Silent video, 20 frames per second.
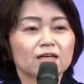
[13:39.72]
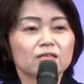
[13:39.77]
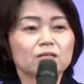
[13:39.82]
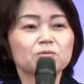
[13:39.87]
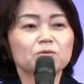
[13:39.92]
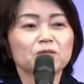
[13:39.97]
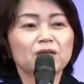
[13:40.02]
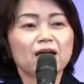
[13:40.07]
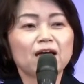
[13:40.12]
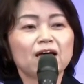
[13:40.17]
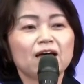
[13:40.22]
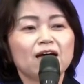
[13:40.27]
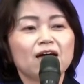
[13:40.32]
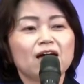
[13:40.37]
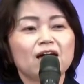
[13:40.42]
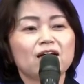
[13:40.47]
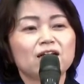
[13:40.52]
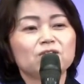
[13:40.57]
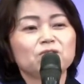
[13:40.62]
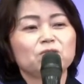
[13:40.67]
でもね、
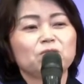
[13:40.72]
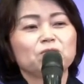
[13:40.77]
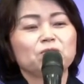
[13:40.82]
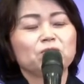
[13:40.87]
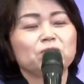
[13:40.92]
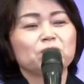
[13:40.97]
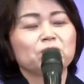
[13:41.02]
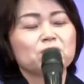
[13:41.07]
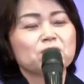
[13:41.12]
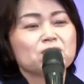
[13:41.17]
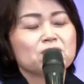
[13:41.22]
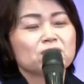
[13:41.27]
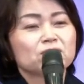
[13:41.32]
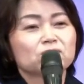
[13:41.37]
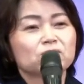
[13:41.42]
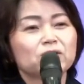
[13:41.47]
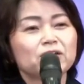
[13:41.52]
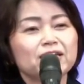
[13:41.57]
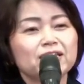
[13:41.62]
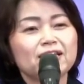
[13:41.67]
あ
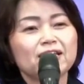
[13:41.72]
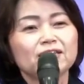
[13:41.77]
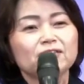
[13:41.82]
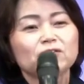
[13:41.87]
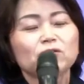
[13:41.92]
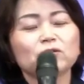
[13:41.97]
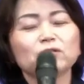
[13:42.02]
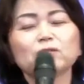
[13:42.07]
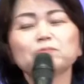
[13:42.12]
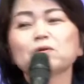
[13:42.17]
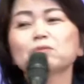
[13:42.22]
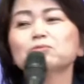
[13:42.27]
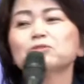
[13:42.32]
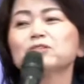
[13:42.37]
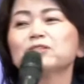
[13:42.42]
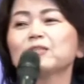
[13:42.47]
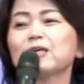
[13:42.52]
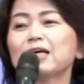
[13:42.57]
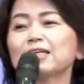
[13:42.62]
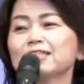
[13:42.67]
のー、それね、とっても難
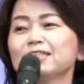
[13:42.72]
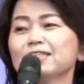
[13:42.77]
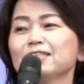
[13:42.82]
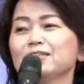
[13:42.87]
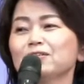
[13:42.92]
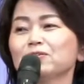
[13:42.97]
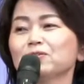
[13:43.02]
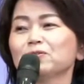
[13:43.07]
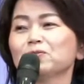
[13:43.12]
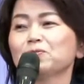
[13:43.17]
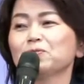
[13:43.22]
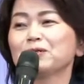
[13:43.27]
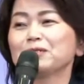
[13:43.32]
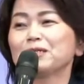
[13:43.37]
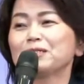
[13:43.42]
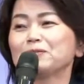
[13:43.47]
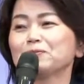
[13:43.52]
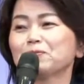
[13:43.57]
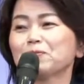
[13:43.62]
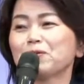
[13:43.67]
しいっていうのも
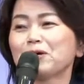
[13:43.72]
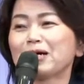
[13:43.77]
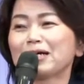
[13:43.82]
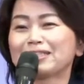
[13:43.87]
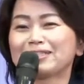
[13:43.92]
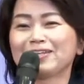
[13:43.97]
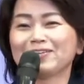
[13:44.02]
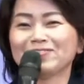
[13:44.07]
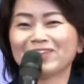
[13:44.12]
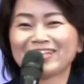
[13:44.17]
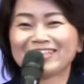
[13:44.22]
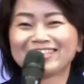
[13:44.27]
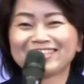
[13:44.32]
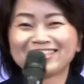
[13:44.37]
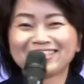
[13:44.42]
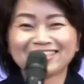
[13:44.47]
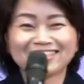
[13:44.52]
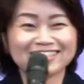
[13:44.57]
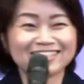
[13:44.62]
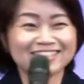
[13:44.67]
私も分かっています。